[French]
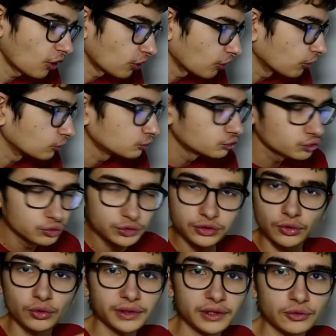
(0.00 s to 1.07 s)
Euh, tous,
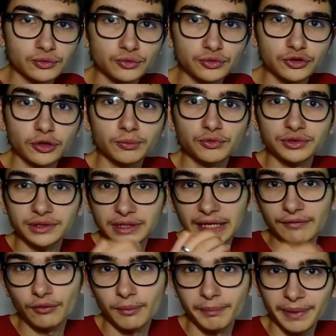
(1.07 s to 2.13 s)
autant que nous sommes, nous ne
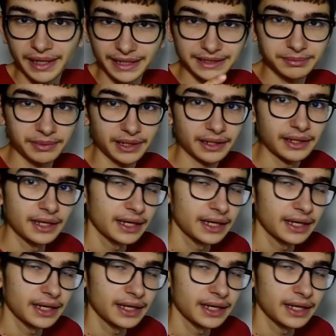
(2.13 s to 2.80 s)
savons pas respirer.